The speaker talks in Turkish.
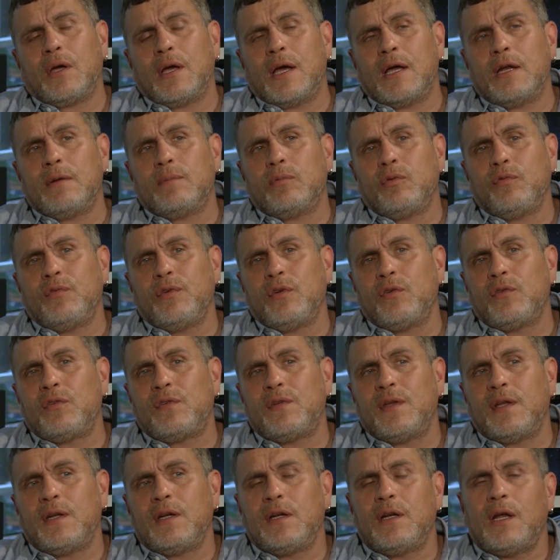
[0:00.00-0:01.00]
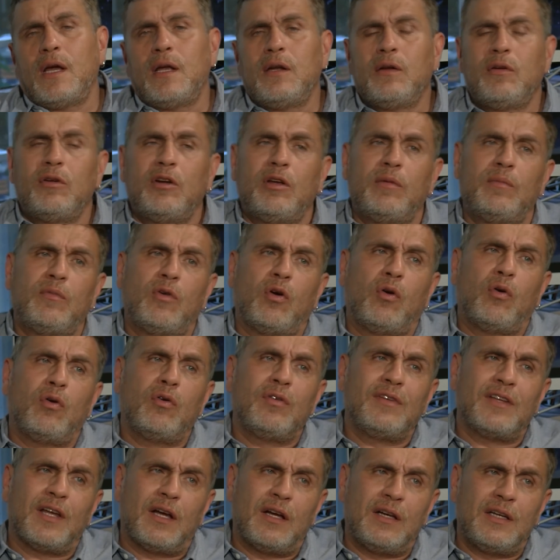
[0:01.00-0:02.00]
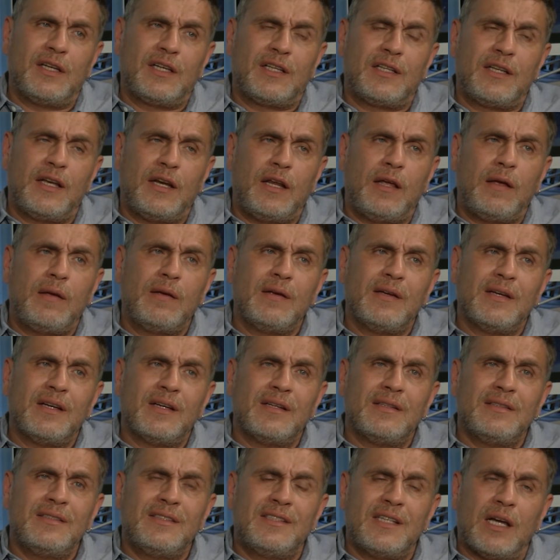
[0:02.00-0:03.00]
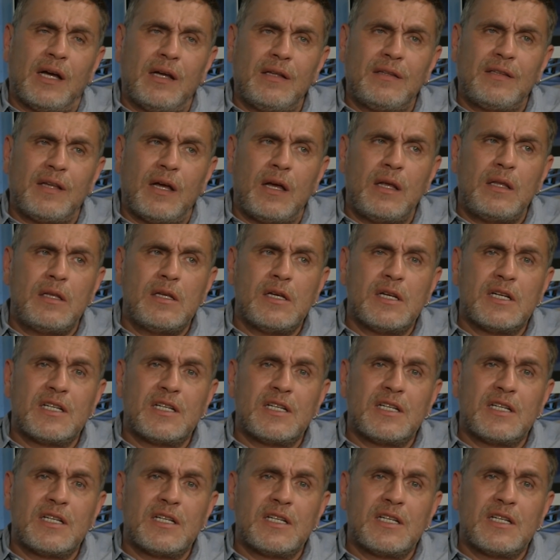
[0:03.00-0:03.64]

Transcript: Yani bu virüslerin en önemli özellikleri zaten